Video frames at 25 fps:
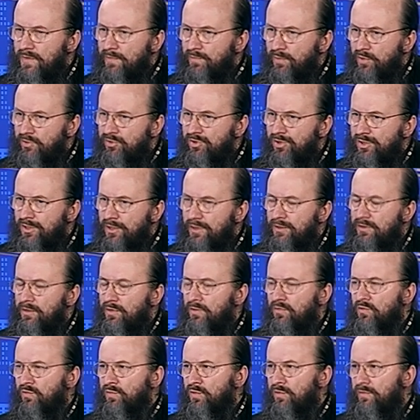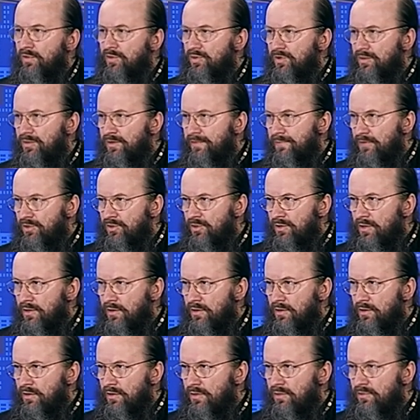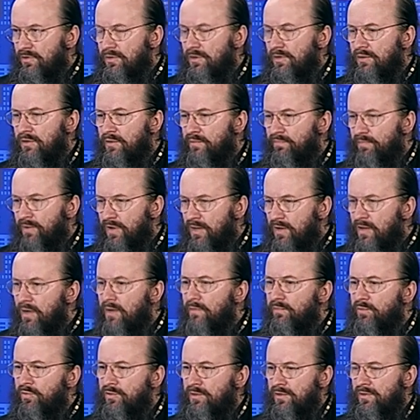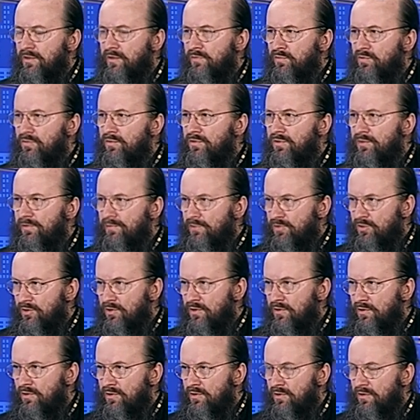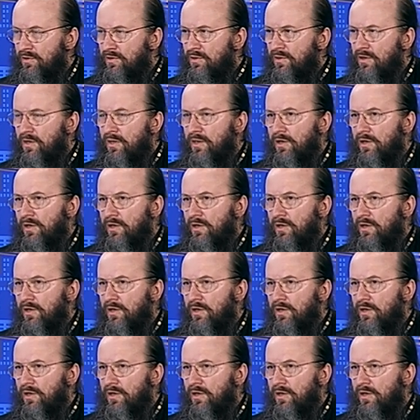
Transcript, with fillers: получить экстренную помощь от священника. И он угу. сказал, пока пусть это будут священники.